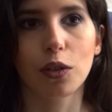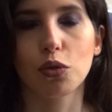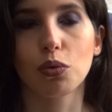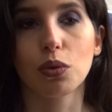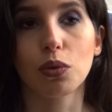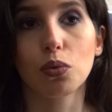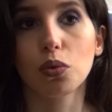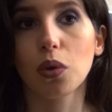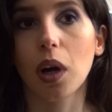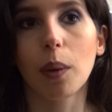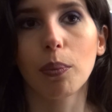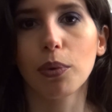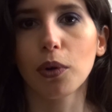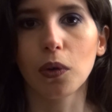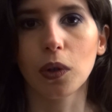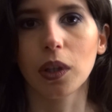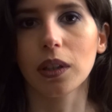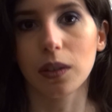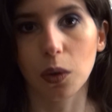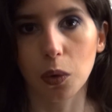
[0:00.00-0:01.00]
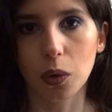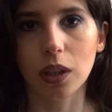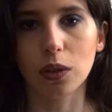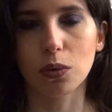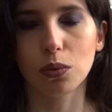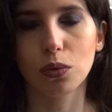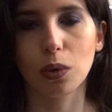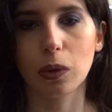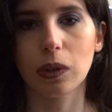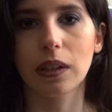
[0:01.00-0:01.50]
Je suis toujours un peu en
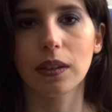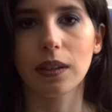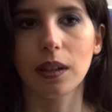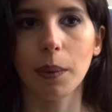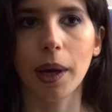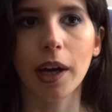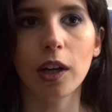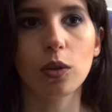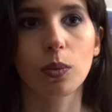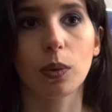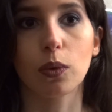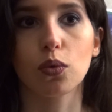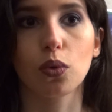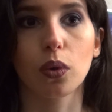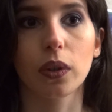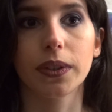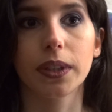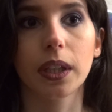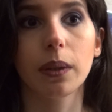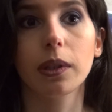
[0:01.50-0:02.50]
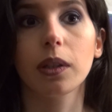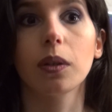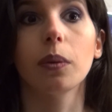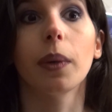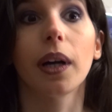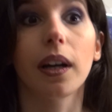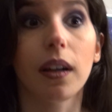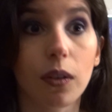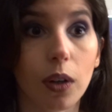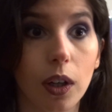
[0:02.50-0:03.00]
interrogation sur cette démarche, mais toujours est-il que
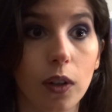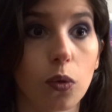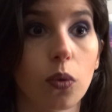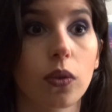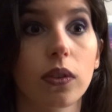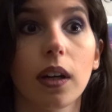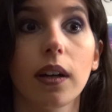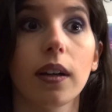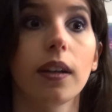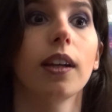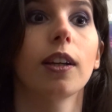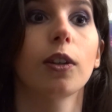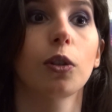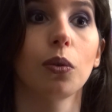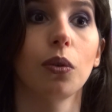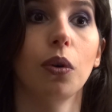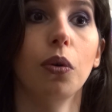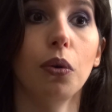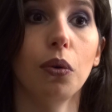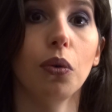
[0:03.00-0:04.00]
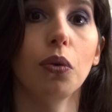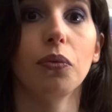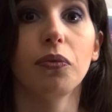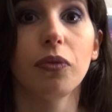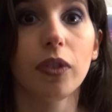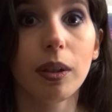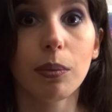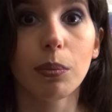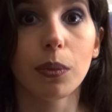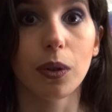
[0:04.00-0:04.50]
bah, le résultat est que le, le,
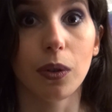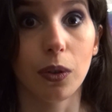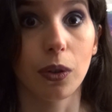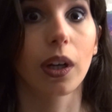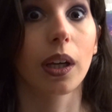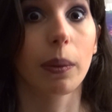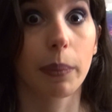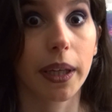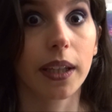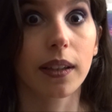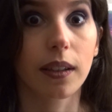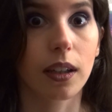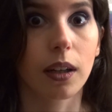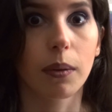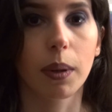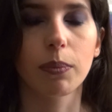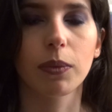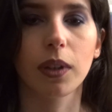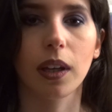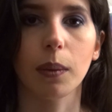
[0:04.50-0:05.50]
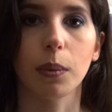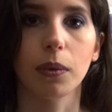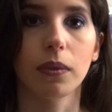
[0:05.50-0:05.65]
film, le remake est quand même très